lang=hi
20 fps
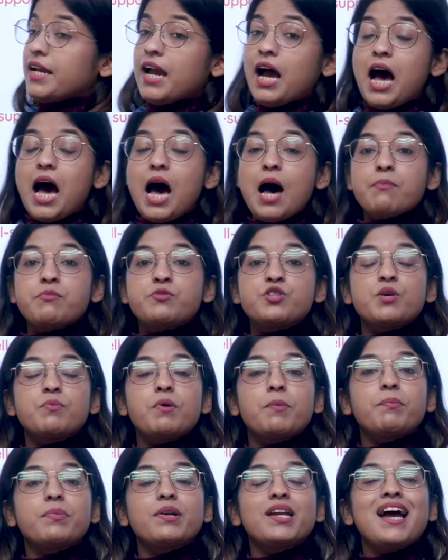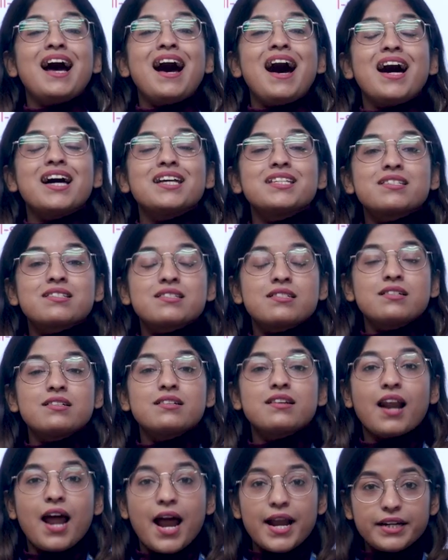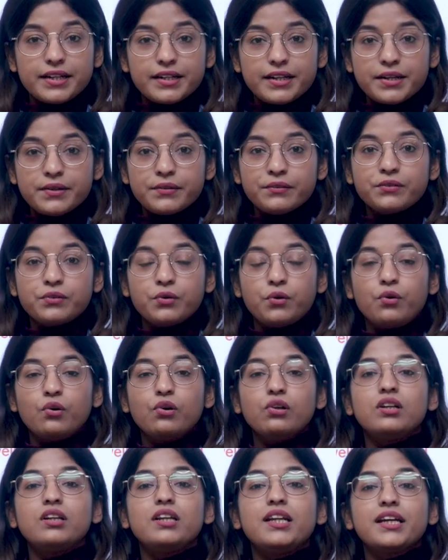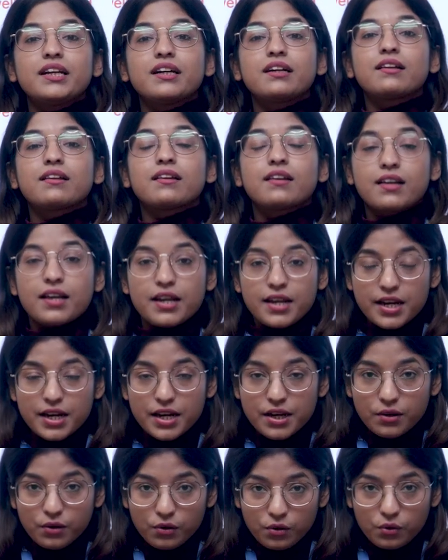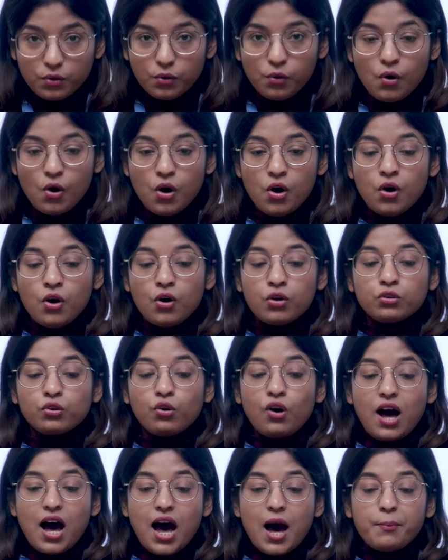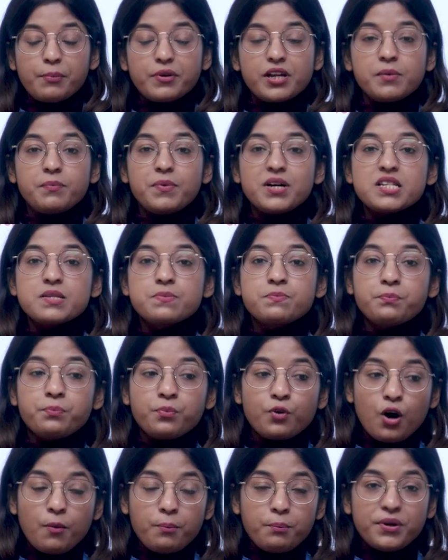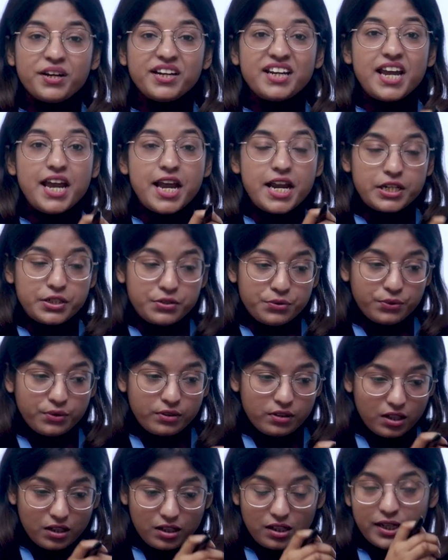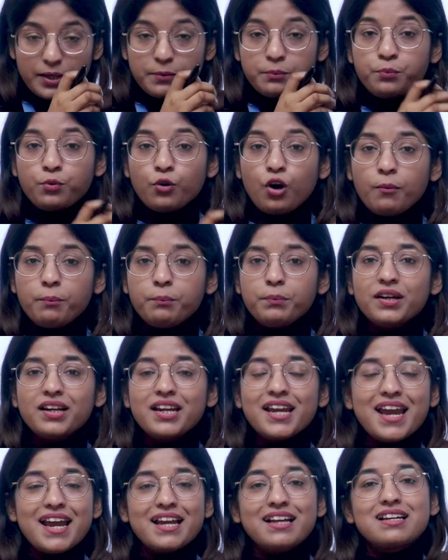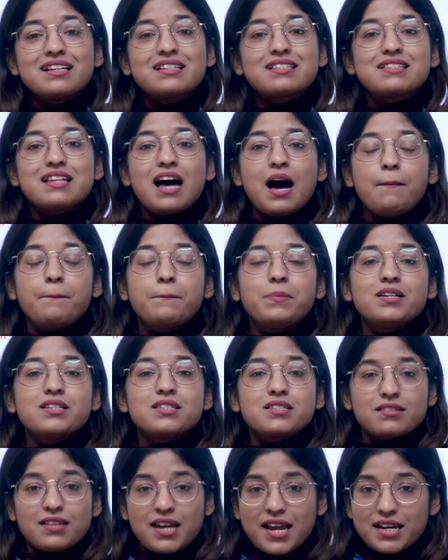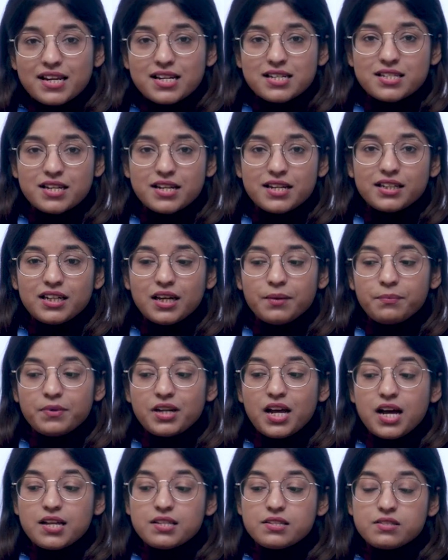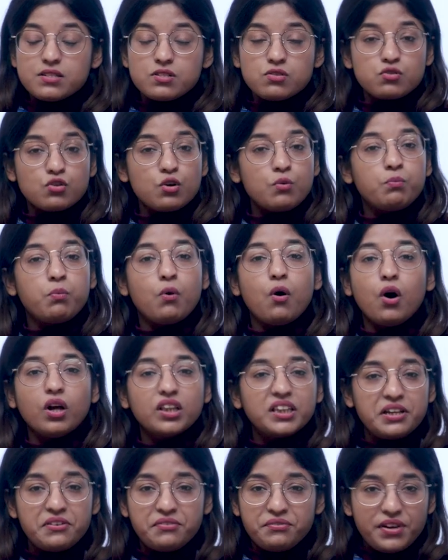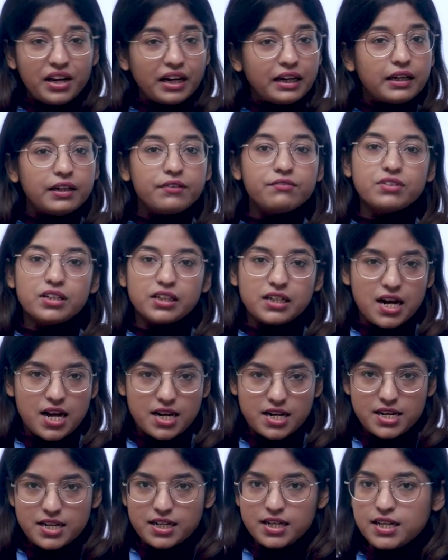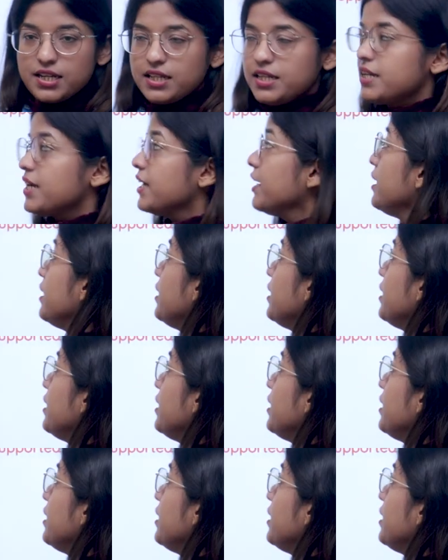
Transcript: कि आप जब अपने आंसर राइटिंग को लिख रहे हो तो आपके पास प्रॉपर लाइक प्रॉपर एक एग्जाम्पल्स रहने चाहिए अपने आंसर्स को बहुत इफेक्टिव दिखाने के लिए